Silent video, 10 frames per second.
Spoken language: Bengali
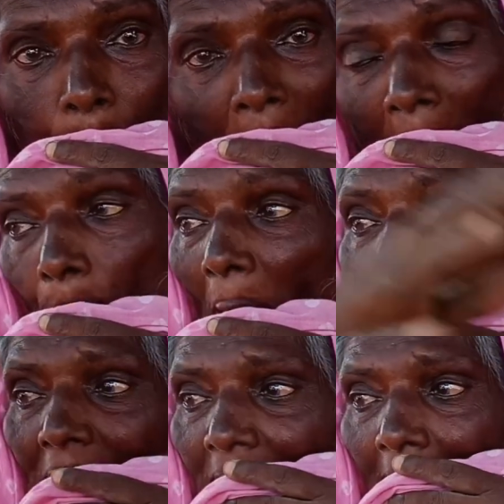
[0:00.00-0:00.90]
কলা
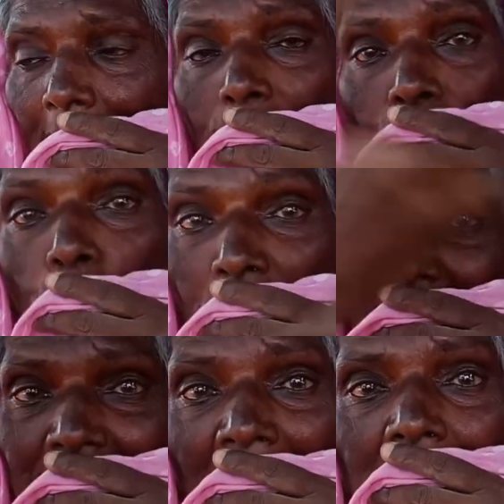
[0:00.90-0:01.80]
পাল নিয়ে
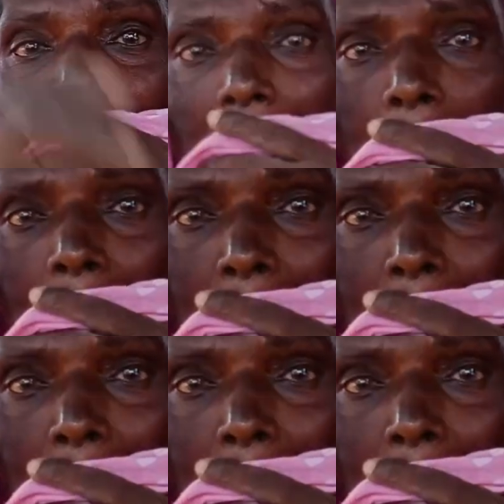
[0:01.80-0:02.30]
সুখে থাকলাম